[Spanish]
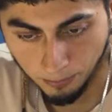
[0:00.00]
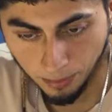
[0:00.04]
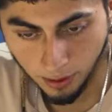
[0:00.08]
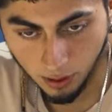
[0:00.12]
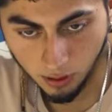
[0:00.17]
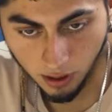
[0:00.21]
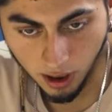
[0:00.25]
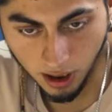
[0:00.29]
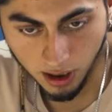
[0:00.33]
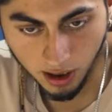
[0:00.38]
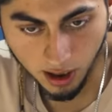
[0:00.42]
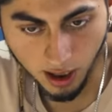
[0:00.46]

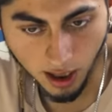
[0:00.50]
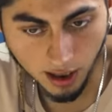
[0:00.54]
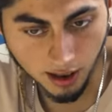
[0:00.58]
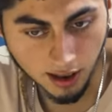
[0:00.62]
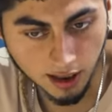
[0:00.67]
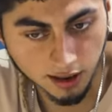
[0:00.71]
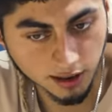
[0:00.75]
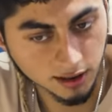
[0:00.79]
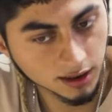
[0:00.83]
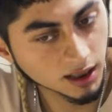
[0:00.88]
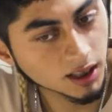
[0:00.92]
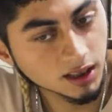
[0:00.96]
Pero la idea es
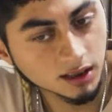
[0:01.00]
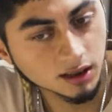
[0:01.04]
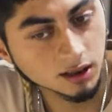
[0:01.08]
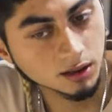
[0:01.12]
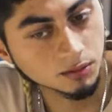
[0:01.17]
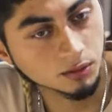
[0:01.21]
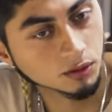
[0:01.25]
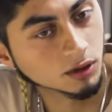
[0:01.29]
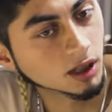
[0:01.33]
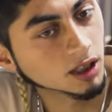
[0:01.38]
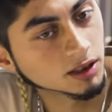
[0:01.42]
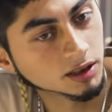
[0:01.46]

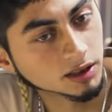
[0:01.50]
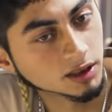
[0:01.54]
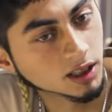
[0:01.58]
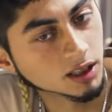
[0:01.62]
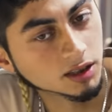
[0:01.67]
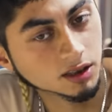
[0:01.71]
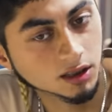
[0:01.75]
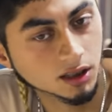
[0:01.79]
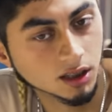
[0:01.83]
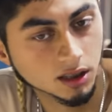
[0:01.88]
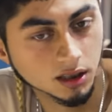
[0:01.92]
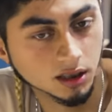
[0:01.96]
lanzarte, pues
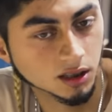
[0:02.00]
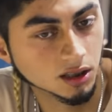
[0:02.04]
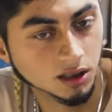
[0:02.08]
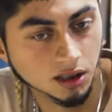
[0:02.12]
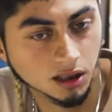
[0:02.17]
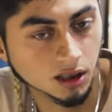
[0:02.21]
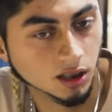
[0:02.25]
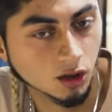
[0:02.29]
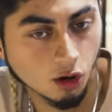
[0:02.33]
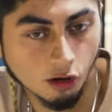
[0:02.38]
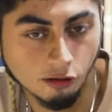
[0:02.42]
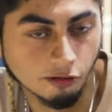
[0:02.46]
lanzarte
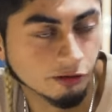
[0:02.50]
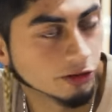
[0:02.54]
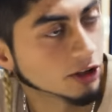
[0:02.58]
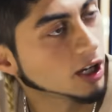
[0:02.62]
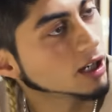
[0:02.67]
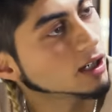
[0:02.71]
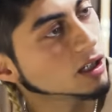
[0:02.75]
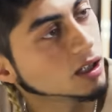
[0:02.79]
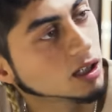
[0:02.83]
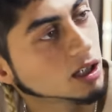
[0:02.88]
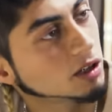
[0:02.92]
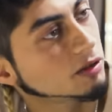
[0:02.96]
y
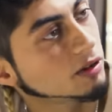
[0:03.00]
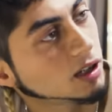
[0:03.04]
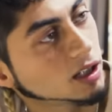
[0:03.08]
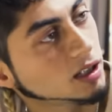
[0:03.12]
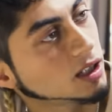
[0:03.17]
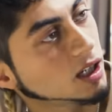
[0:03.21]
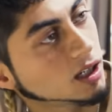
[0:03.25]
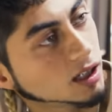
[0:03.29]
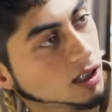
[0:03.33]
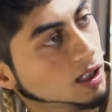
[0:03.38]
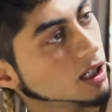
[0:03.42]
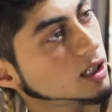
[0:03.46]
confiar en que
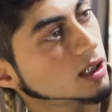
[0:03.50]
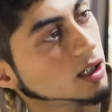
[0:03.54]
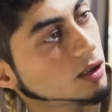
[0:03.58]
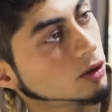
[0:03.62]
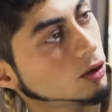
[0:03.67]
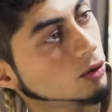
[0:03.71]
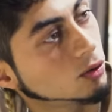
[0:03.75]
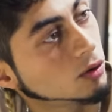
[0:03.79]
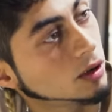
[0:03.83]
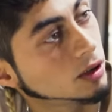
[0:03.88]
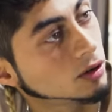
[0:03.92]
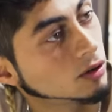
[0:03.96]
vaya a crear
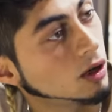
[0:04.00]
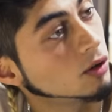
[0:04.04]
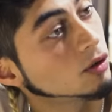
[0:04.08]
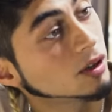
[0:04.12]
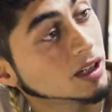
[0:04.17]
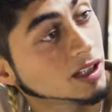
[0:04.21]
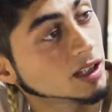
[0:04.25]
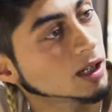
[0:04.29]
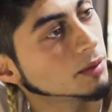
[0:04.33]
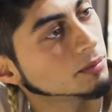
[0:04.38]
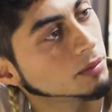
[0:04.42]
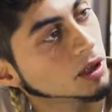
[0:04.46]
algo bueno,
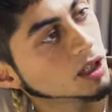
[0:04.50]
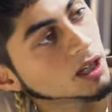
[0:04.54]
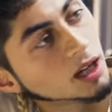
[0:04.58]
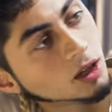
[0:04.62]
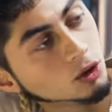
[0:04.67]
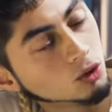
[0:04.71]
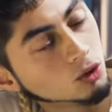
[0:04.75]
aunque también